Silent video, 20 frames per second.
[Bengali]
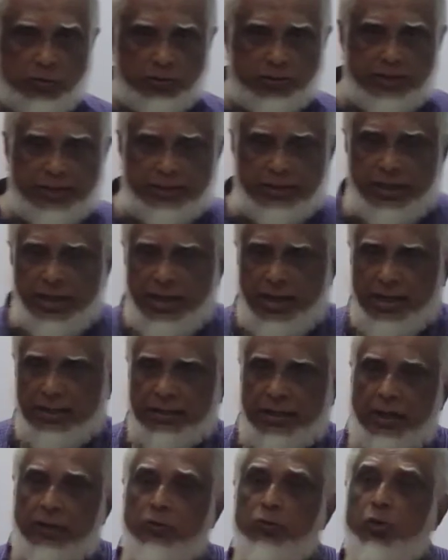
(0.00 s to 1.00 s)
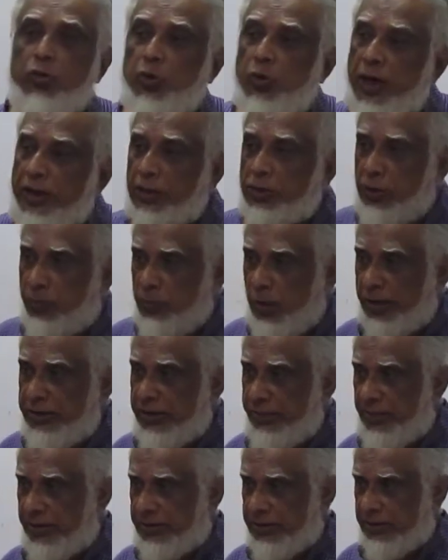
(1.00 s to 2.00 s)
করছেন তারা নতুন একটা শব্দ
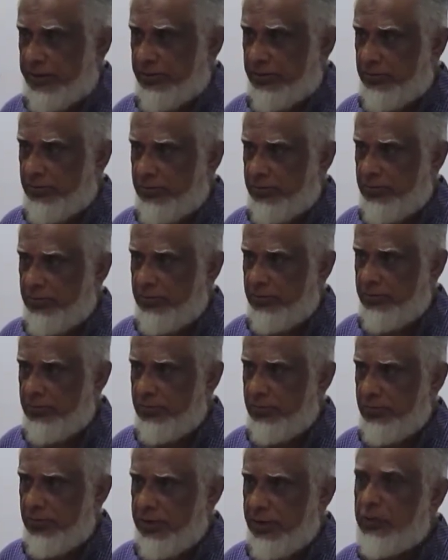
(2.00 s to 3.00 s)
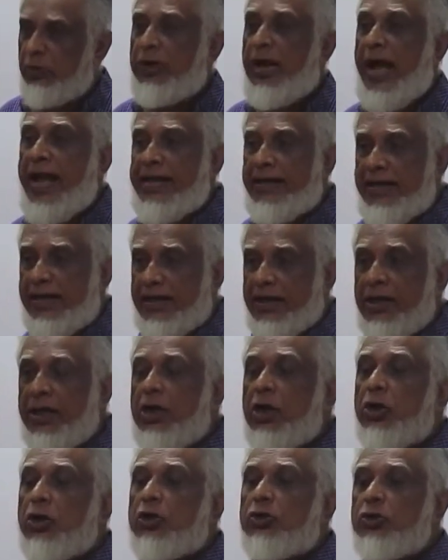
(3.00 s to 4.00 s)
আনতে পারতেন কিন্তু না এনে
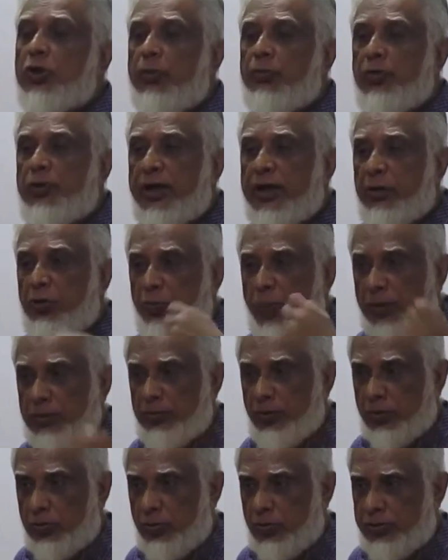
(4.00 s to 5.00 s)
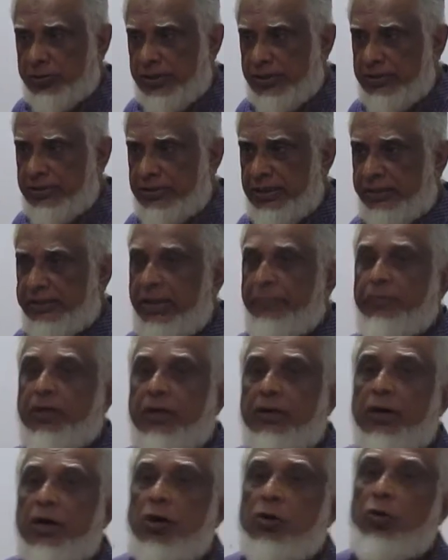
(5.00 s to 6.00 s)
শব্দটাকে রূপান্তর করছেন যাতে
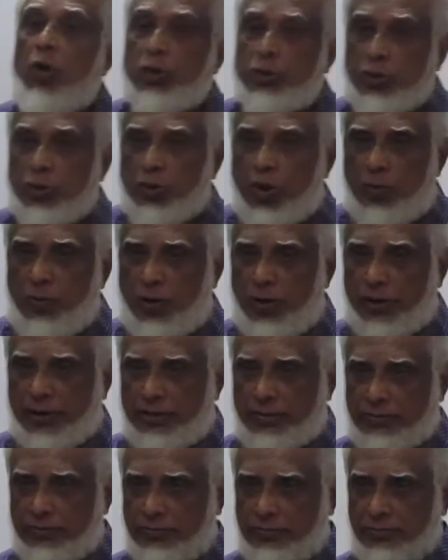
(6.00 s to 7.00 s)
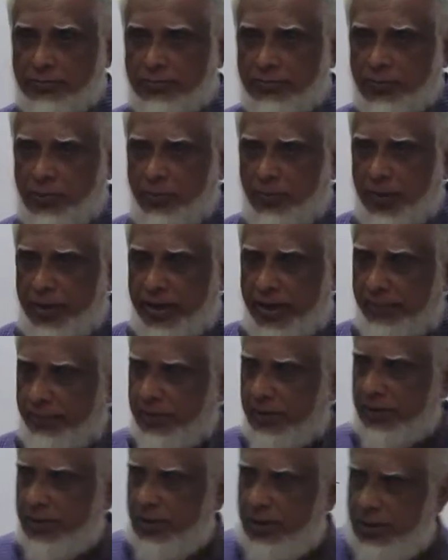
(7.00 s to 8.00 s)
আপনার কষ্ট কম হয় মানে আপনার